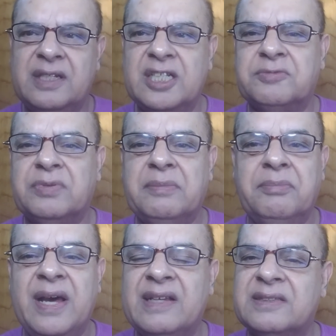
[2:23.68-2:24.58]
इस पर
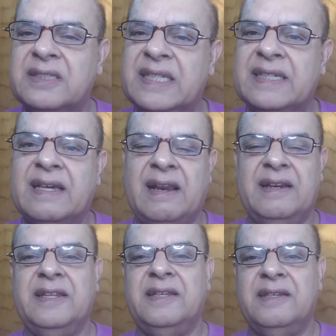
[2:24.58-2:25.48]
बहस नहीं
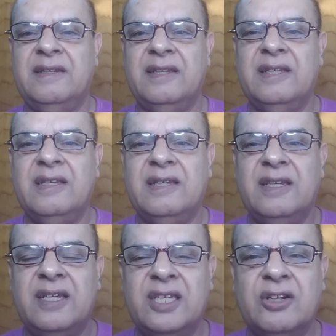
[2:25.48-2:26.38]
करनी
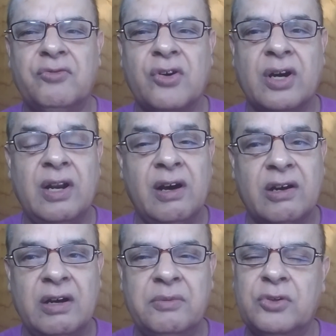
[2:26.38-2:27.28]
ये वो कला
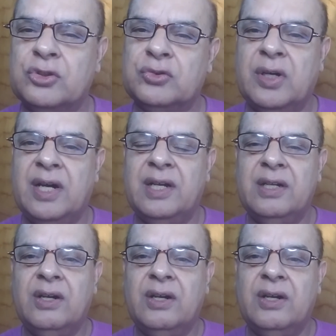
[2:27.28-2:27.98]
का मौजू है